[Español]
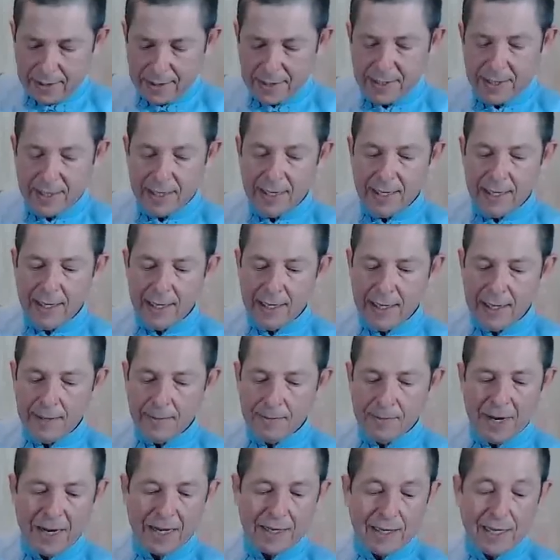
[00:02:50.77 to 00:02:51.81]
Si
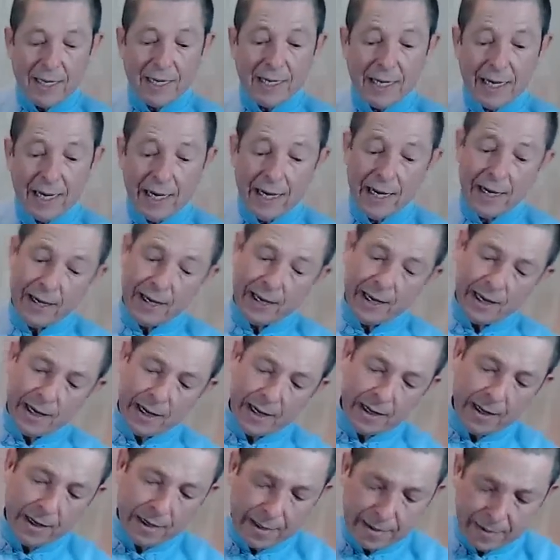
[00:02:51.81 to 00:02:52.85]
practicas
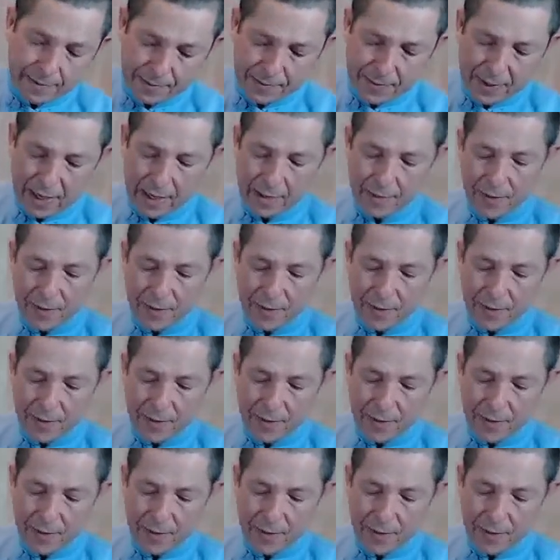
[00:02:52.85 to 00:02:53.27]
el,